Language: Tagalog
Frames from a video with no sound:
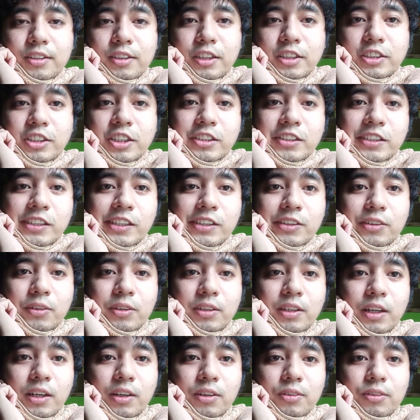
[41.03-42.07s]
i-share ko
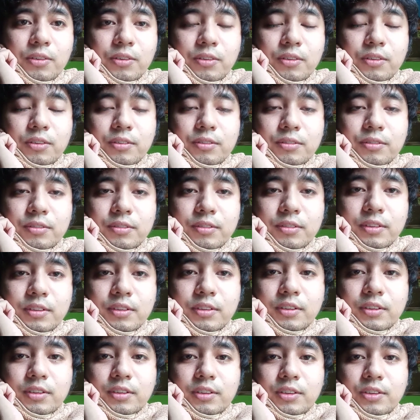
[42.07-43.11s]
lang kung
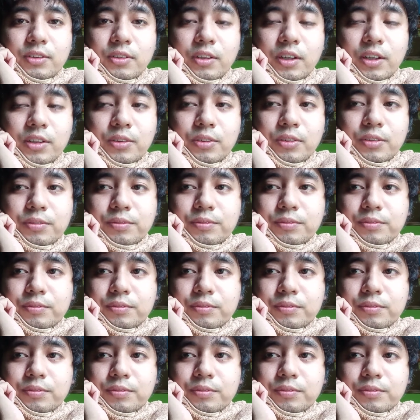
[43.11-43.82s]
yung ano